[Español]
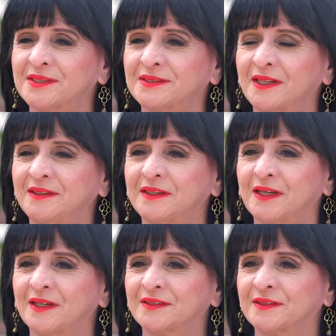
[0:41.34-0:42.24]

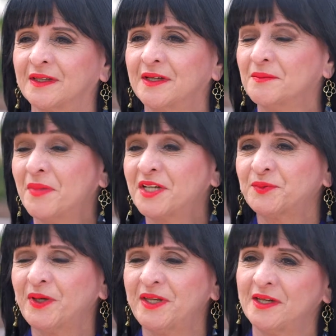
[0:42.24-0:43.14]
estéticas,
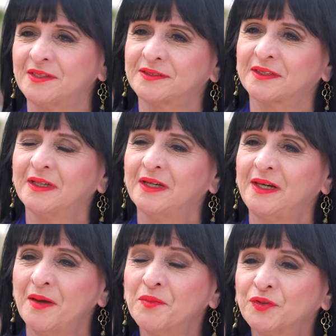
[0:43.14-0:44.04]
más bellas,
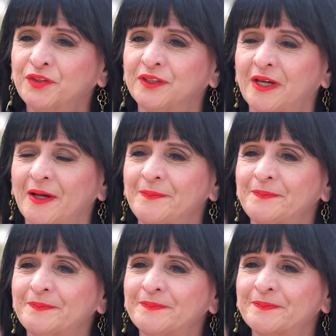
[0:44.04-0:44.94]
la música.
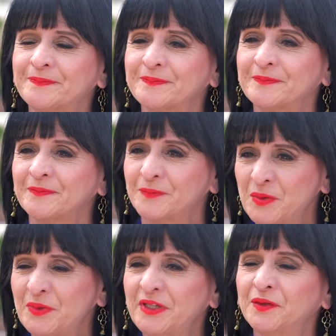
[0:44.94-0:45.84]

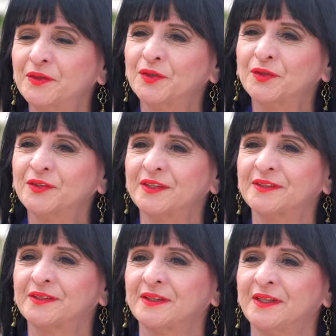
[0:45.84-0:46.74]
Bienvenido
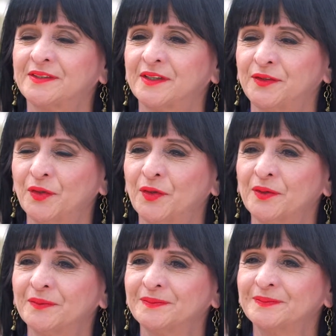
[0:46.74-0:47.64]
entonces, escritor.
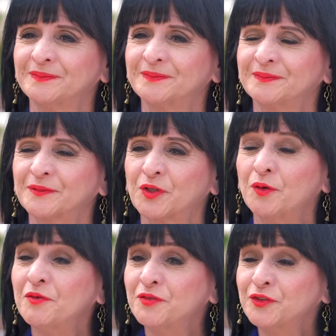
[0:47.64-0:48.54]

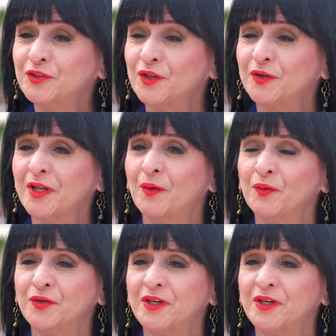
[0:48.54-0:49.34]
¿Cómo funciona un